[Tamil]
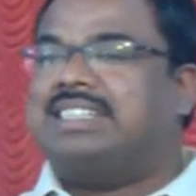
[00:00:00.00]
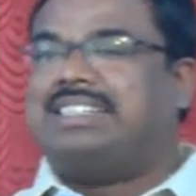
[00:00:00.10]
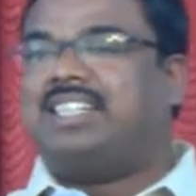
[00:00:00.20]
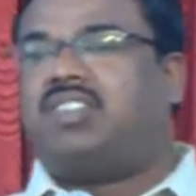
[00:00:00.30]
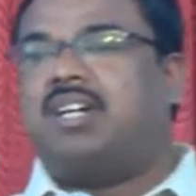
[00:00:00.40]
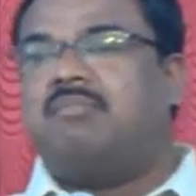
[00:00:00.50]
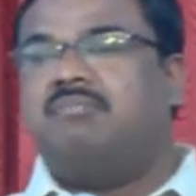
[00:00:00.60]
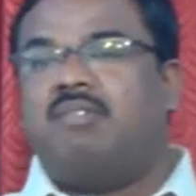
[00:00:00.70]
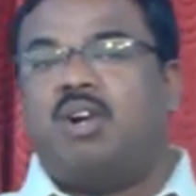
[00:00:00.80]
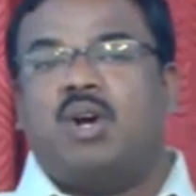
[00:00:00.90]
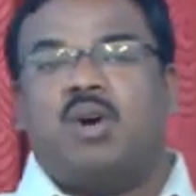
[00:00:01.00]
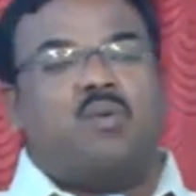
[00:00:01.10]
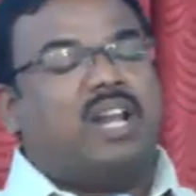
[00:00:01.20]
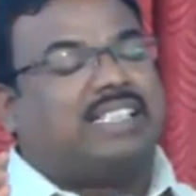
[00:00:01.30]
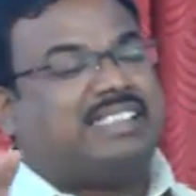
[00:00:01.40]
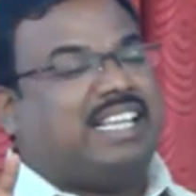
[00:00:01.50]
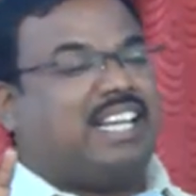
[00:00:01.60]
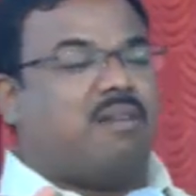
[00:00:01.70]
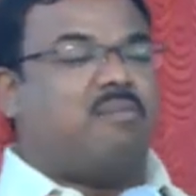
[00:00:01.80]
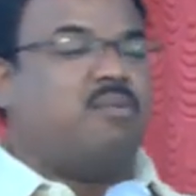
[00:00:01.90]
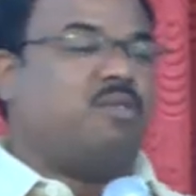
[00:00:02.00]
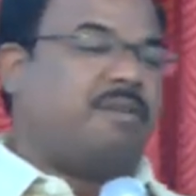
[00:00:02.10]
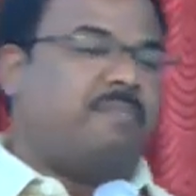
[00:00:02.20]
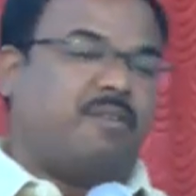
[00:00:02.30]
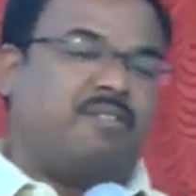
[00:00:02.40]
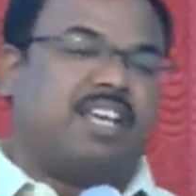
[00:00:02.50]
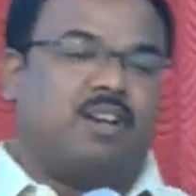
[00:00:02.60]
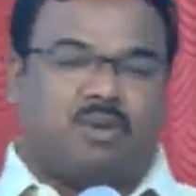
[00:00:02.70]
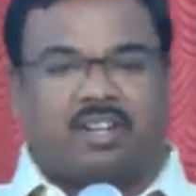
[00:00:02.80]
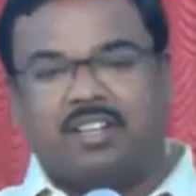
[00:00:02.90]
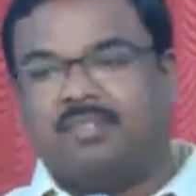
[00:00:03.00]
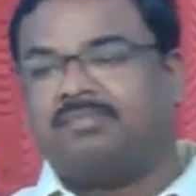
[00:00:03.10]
சித்தம் உணர்ச்சி என்ற மூன்று பகுதிகள் உண்டு